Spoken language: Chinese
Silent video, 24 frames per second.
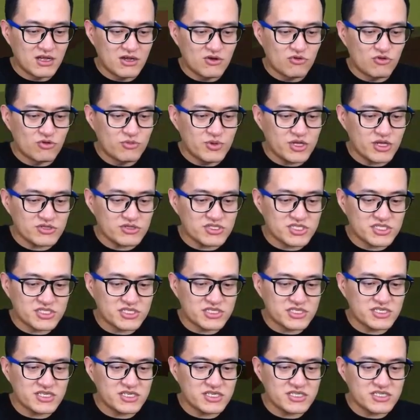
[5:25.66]
我们要
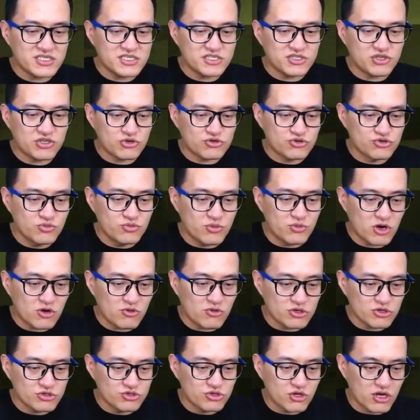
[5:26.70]
骑着这只小熊猫
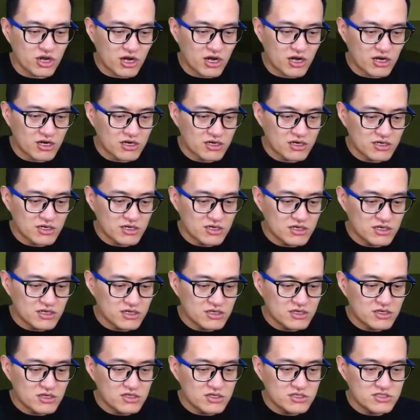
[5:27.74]
过去，
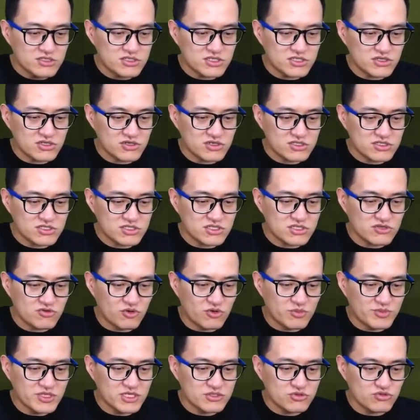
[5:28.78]
这是这是我
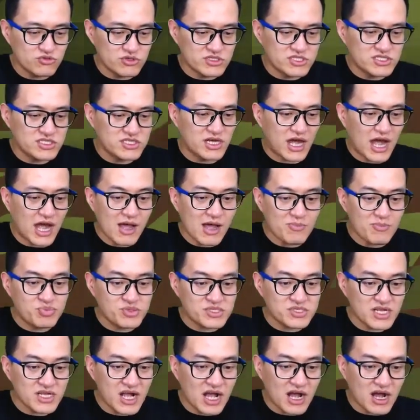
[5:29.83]
们的坐骑啊，不
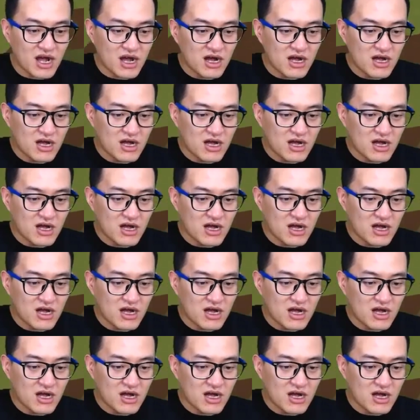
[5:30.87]
是啊？